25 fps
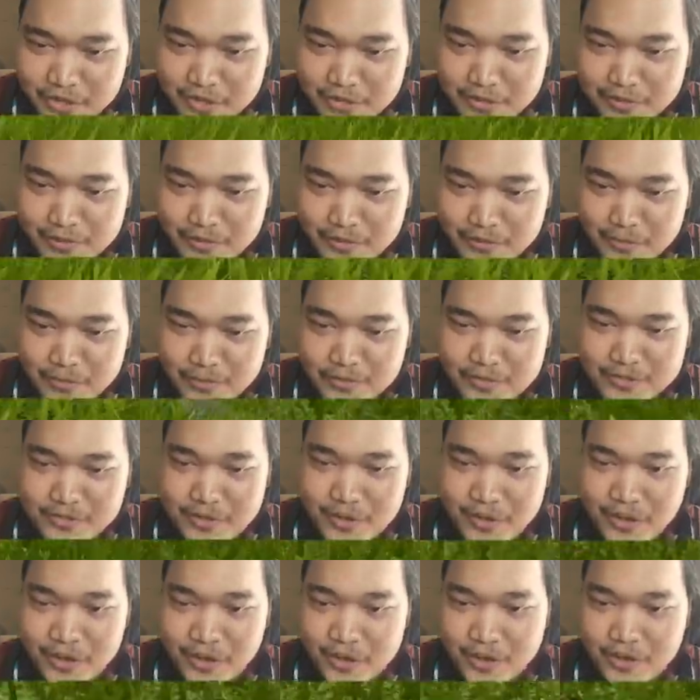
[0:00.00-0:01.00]
ya, wis
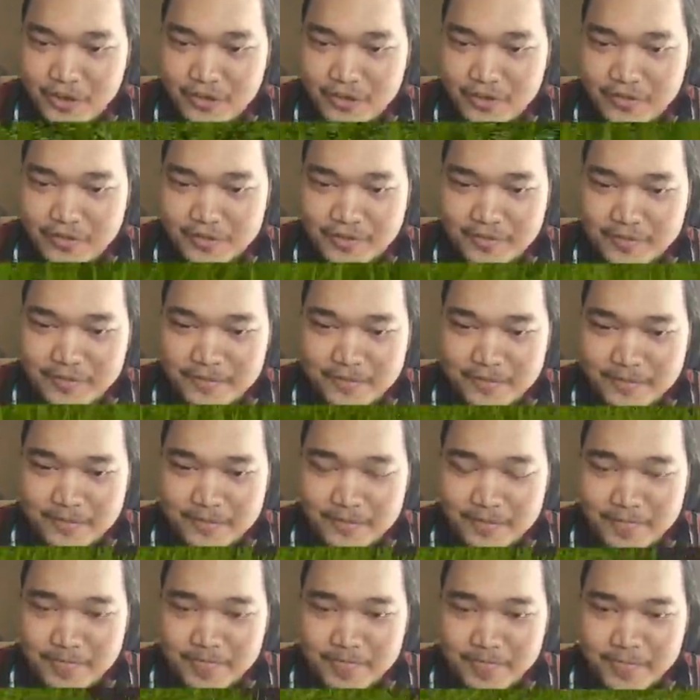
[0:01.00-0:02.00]
GG.
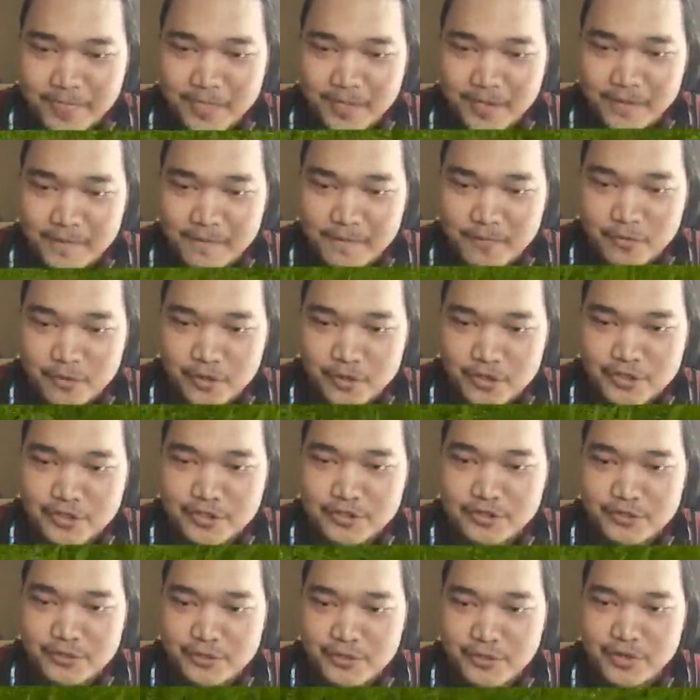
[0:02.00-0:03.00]

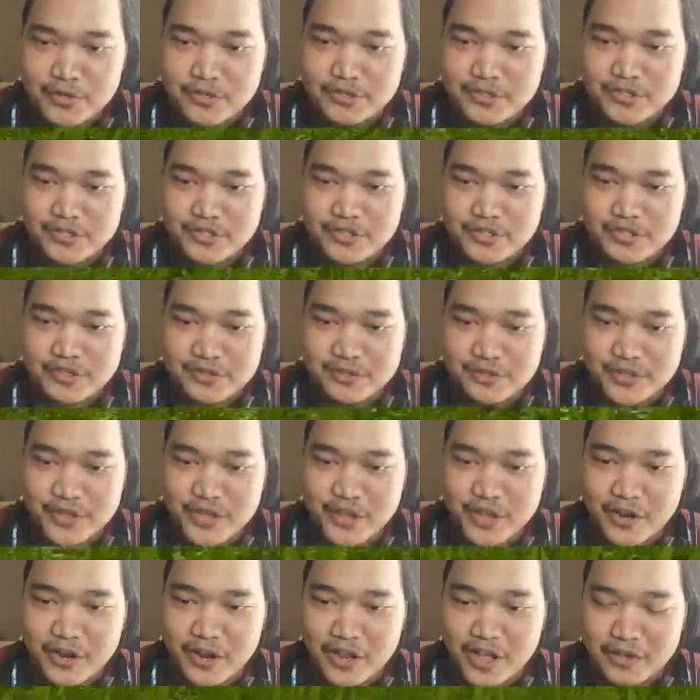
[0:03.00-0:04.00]
Wis, wis,
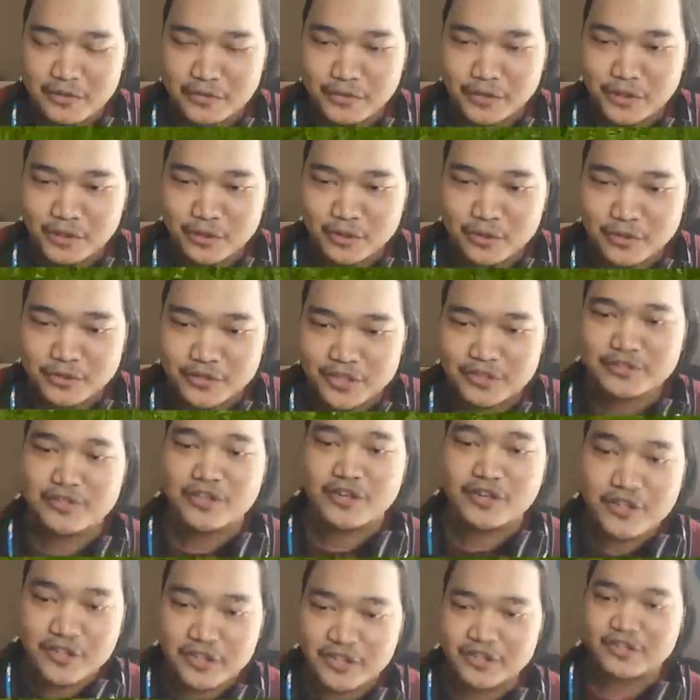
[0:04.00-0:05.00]
gila iya, endutan
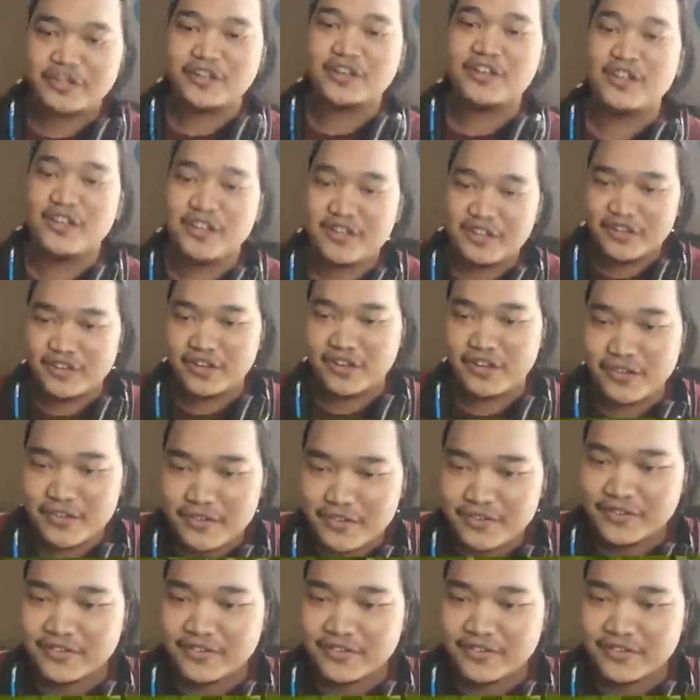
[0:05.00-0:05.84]
jalan gini-gini ya.